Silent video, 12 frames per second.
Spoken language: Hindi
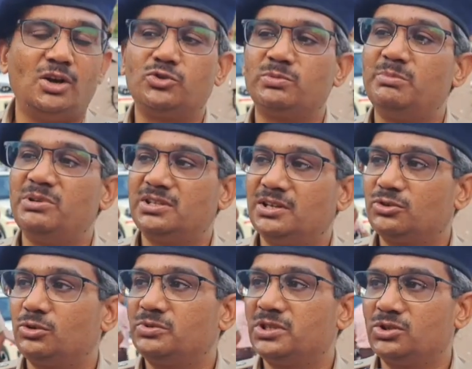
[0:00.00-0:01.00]
उसमें विशेष
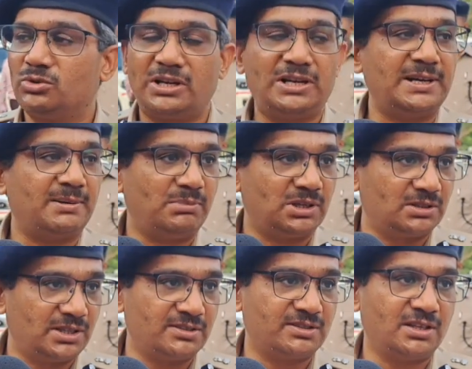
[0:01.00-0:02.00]
रूप से जो गेट नंबर
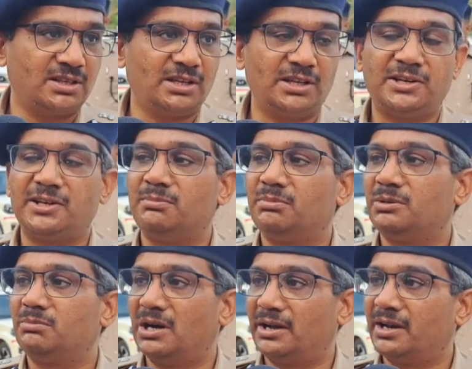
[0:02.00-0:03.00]
दस है गेट नंबर
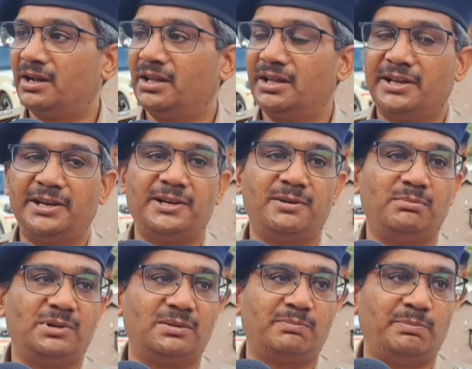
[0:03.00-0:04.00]
बारह है गेट
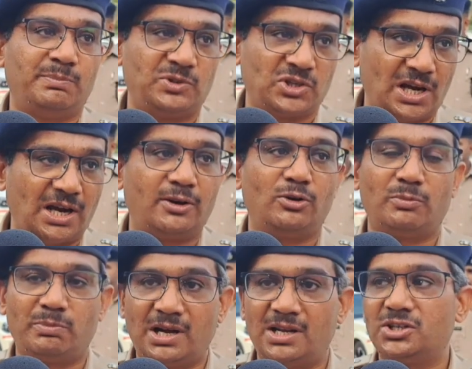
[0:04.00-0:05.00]
नंबर चार और
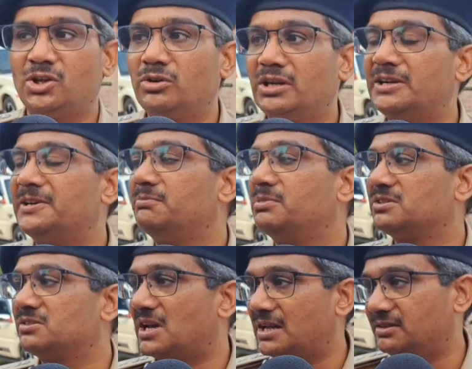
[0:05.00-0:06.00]
पाँच है और गेट नंबर
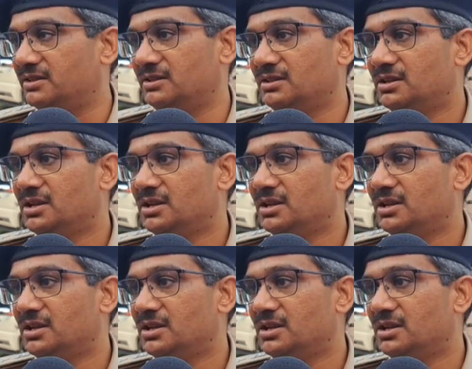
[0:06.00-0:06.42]
सात है